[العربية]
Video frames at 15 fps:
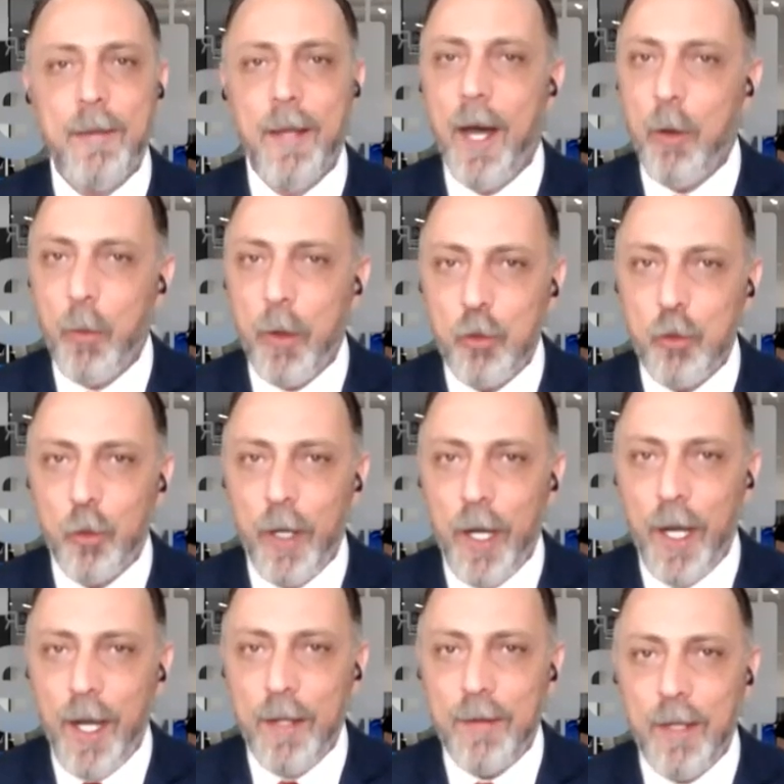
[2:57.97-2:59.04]

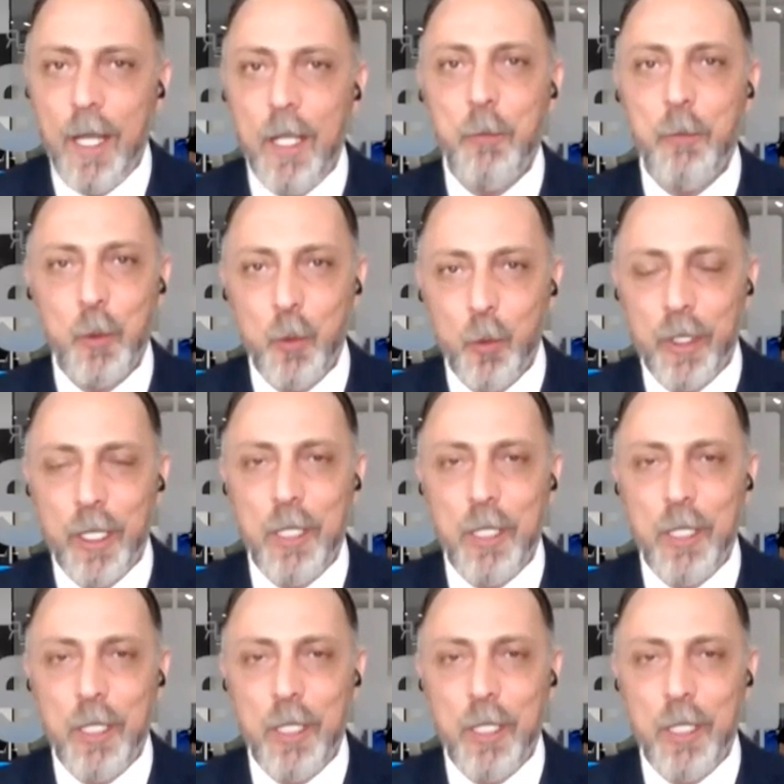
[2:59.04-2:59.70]
توجهات البنوك